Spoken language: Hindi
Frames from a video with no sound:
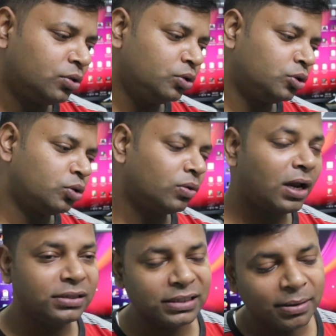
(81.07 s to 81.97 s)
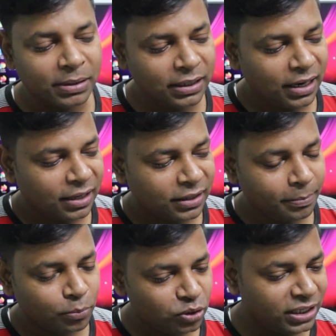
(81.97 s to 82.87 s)
तो जो तुंगनाथ जी का मंदिर आया
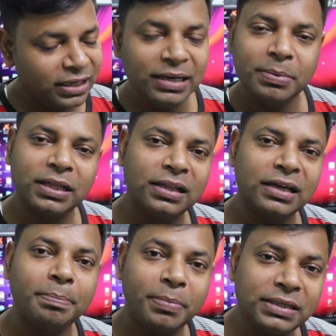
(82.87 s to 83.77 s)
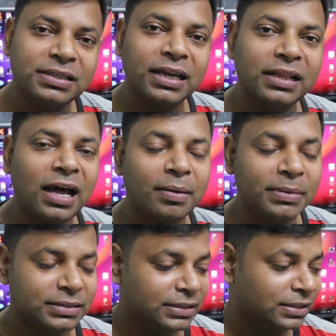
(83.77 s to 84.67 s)
था ना मुझे ही नहीं पता था कि पंच
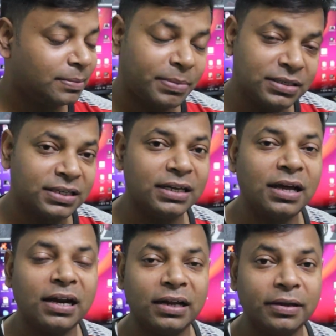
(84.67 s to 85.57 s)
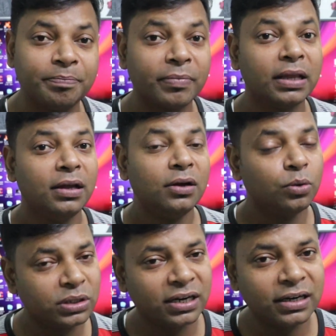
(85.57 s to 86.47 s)
केदार में से जैसे पंच केदार है
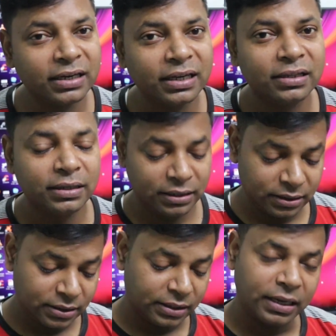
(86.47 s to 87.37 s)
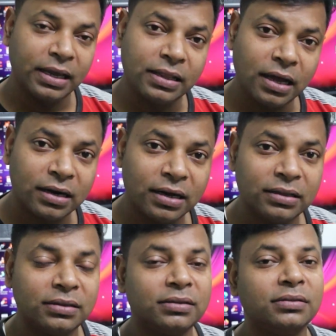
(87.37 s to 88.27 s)
उत्तराखंड के अंदर
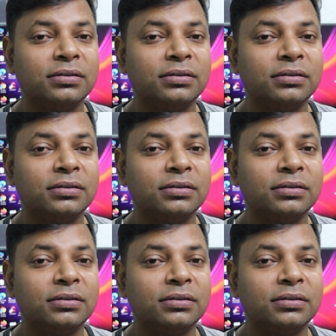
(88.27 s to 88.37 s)
केदारनाथ